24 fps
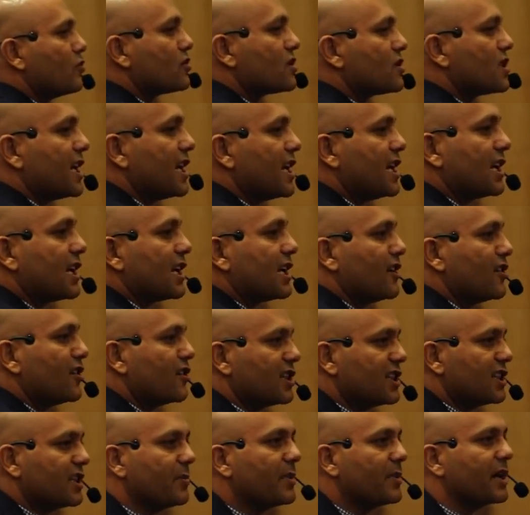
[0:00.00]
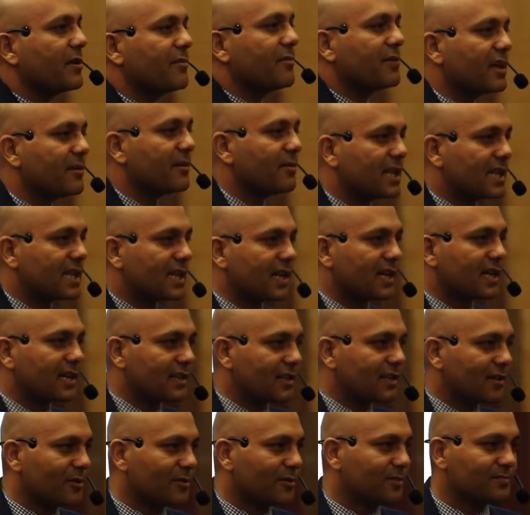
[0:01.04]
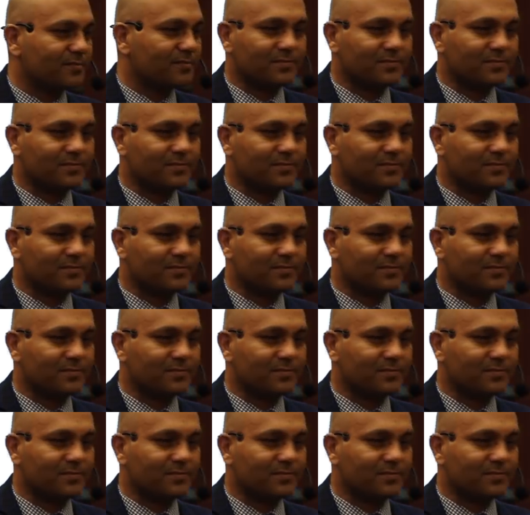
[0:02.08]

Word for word: मूछ नहीं निकली और इतनी बड़ी बड़ी बातें करते हो